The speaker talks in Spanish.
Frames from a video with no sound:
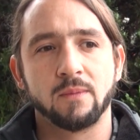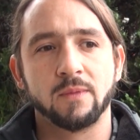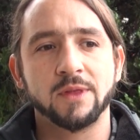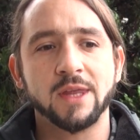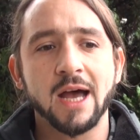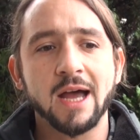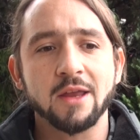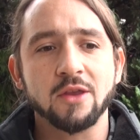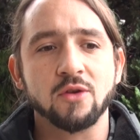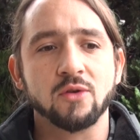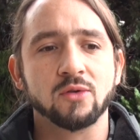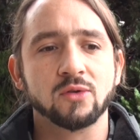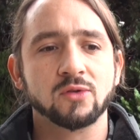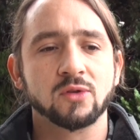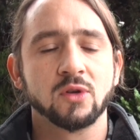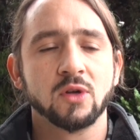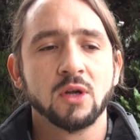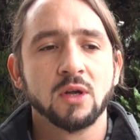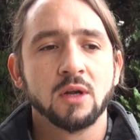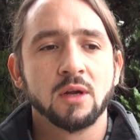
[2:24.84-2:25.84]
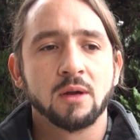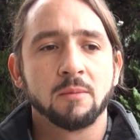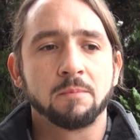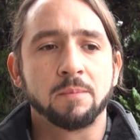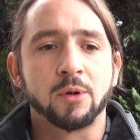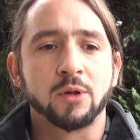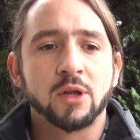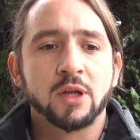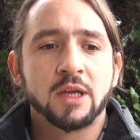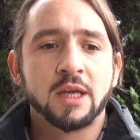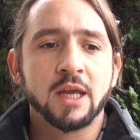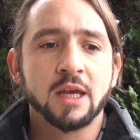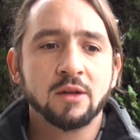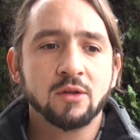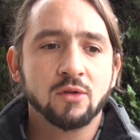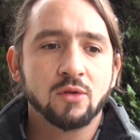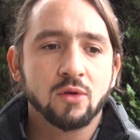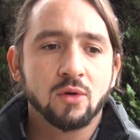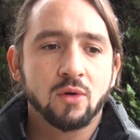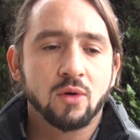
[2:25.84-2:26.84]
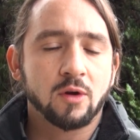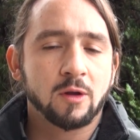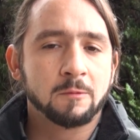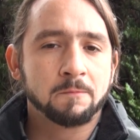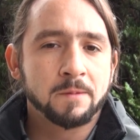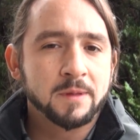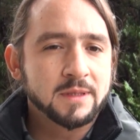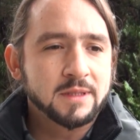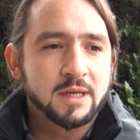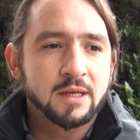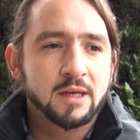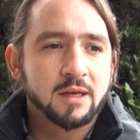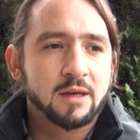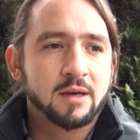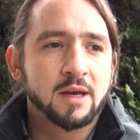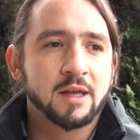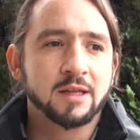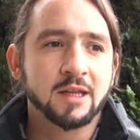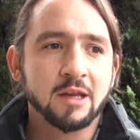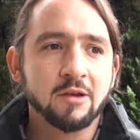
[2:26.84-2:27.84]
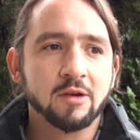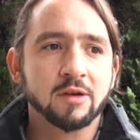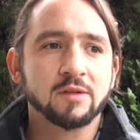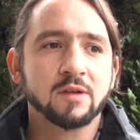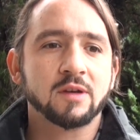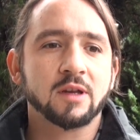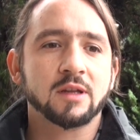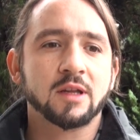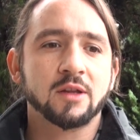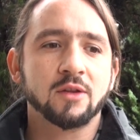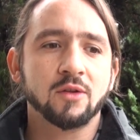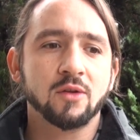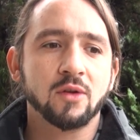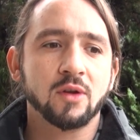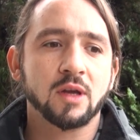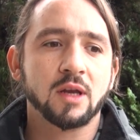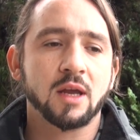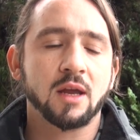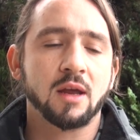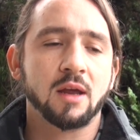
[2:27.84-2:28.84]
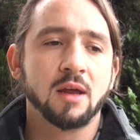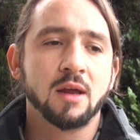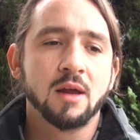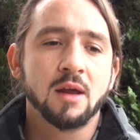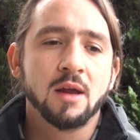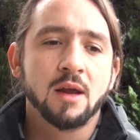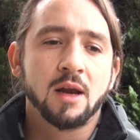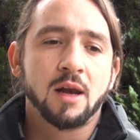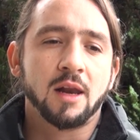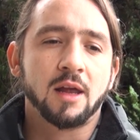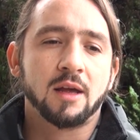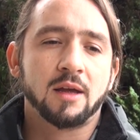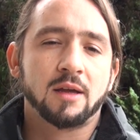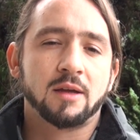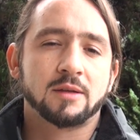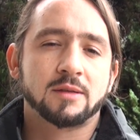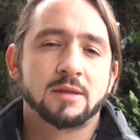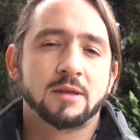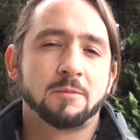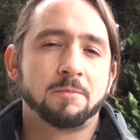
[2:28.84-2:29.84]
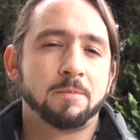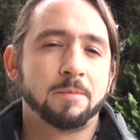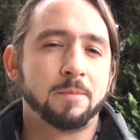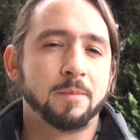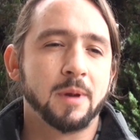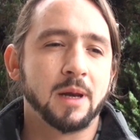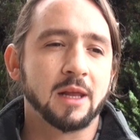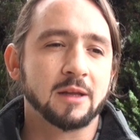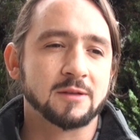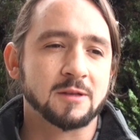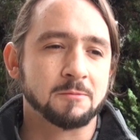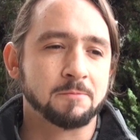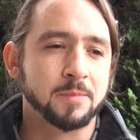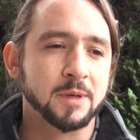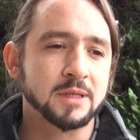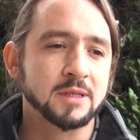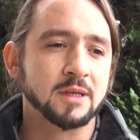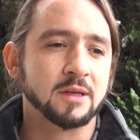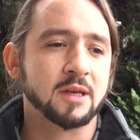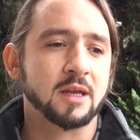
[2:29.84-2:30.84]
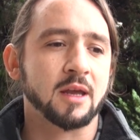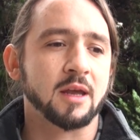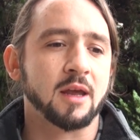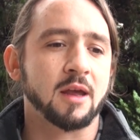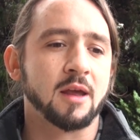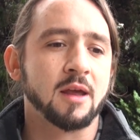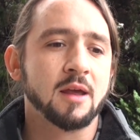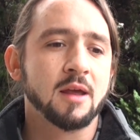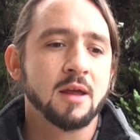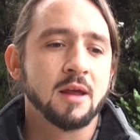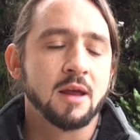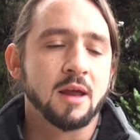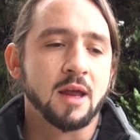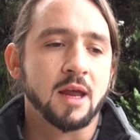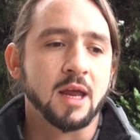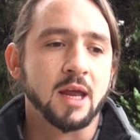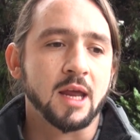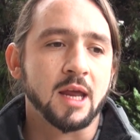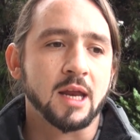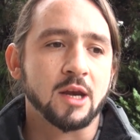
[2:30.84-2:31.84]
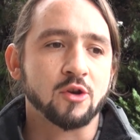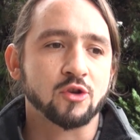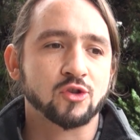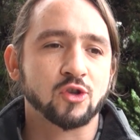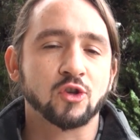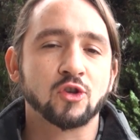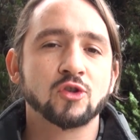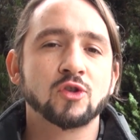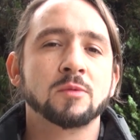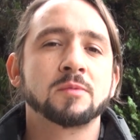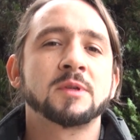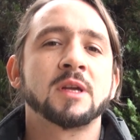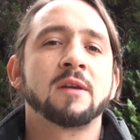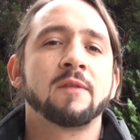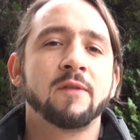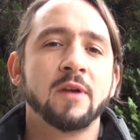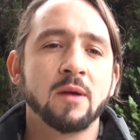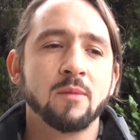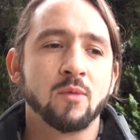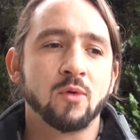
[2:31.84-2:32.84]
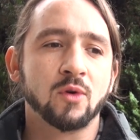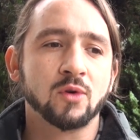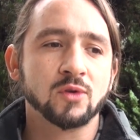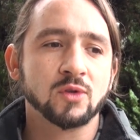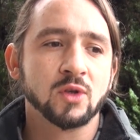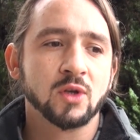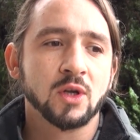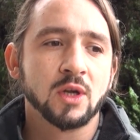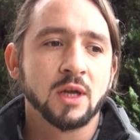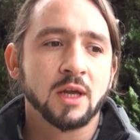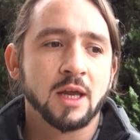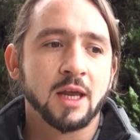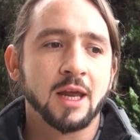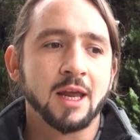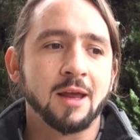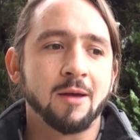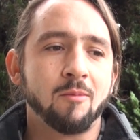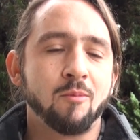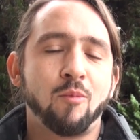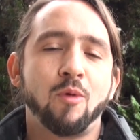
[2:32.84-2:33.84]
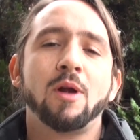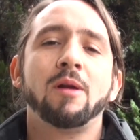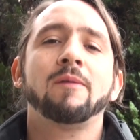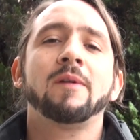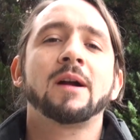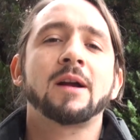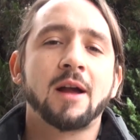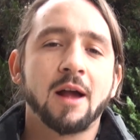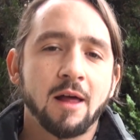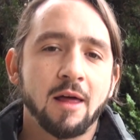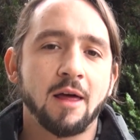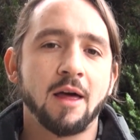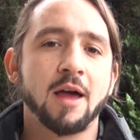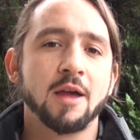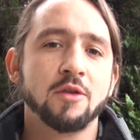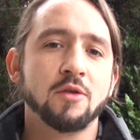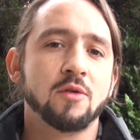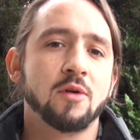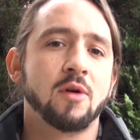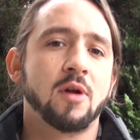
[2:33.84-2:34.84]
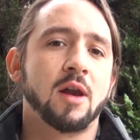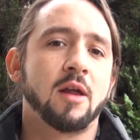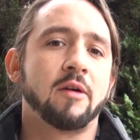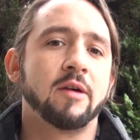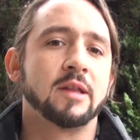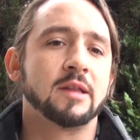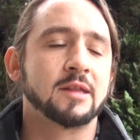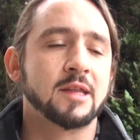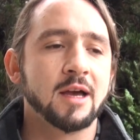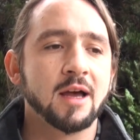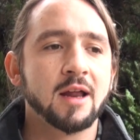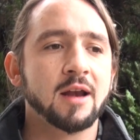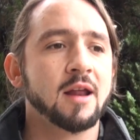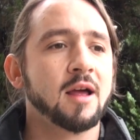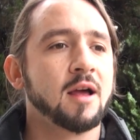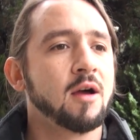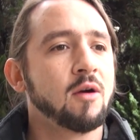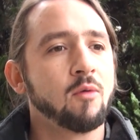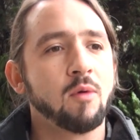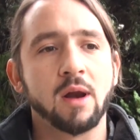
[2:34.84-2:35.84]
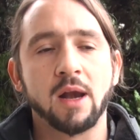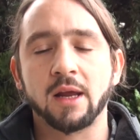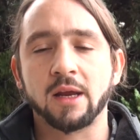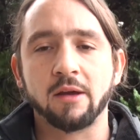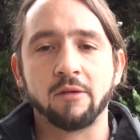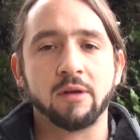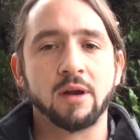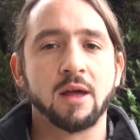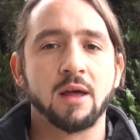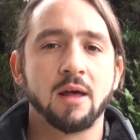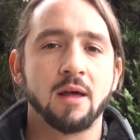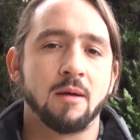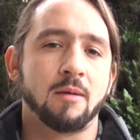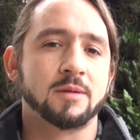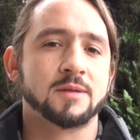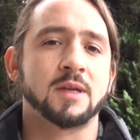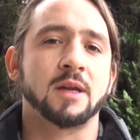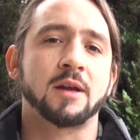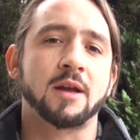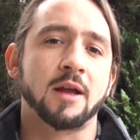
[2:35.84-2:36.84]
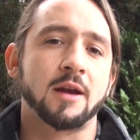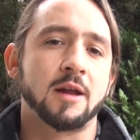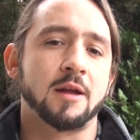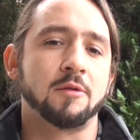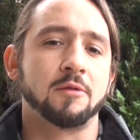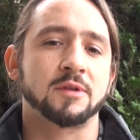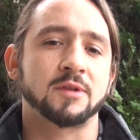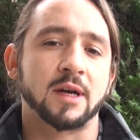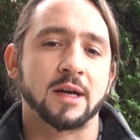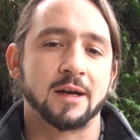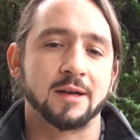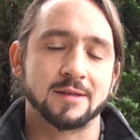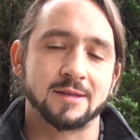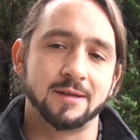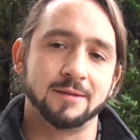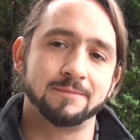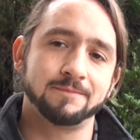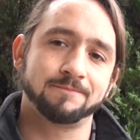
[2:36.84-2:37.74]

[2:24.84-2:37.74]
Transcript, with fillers: daños, protegiendo especies nativas y tratando de que las, las especies que eh, nosotros observemos eh, vuelvan cada año a la ventana o a la quebrada cercana a nuestra casa.